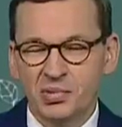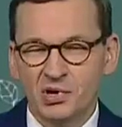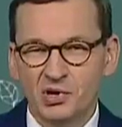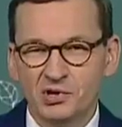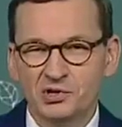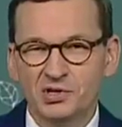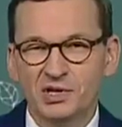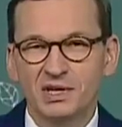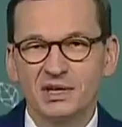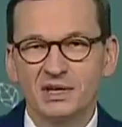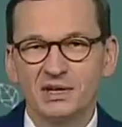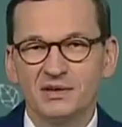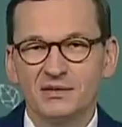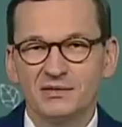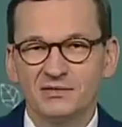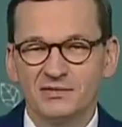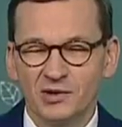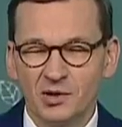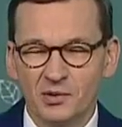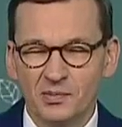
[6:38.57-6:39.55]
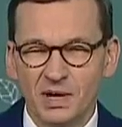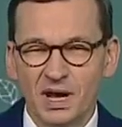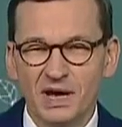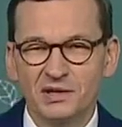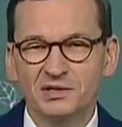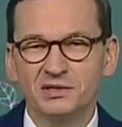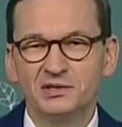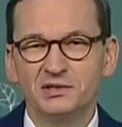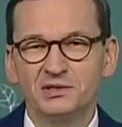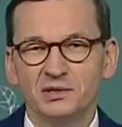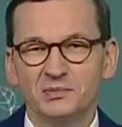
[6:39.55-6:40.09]
proszę
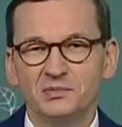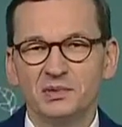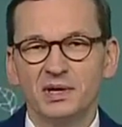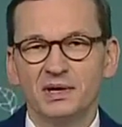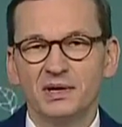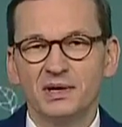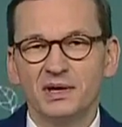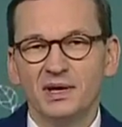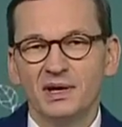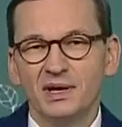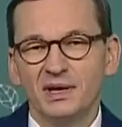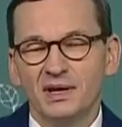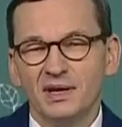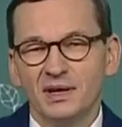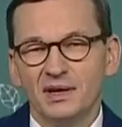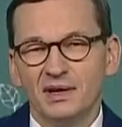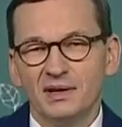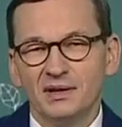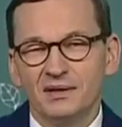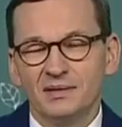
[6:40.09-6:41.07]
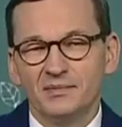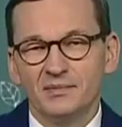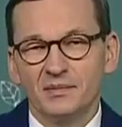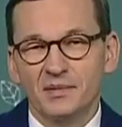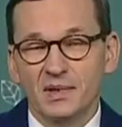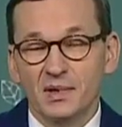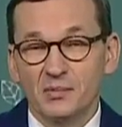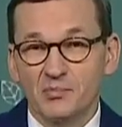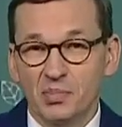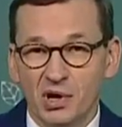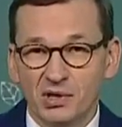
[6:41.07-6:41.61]
wyobrazić sobie
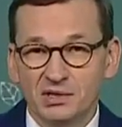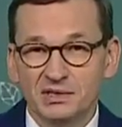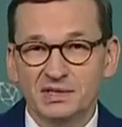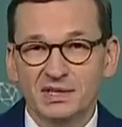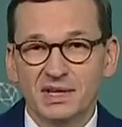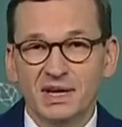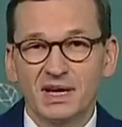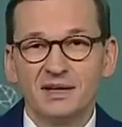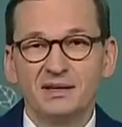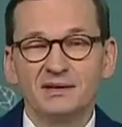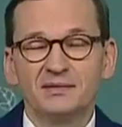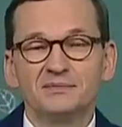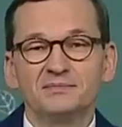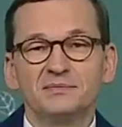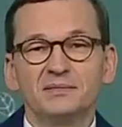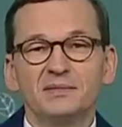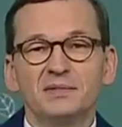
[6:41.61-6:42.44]
Polskę,